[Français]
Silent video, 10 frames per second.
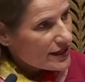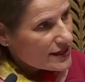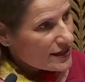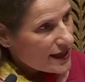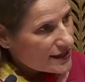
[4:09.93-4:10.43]

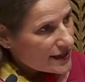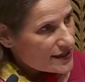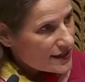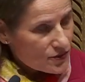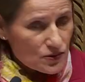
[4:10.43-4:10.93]
la
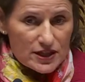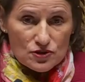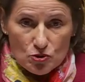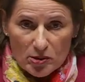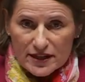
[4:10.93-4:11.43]
taxation des
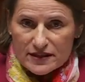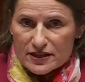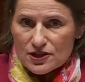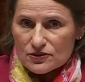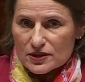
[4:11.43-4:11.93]

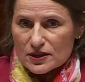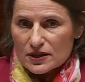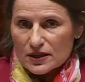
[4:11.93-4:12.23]
superdividendes.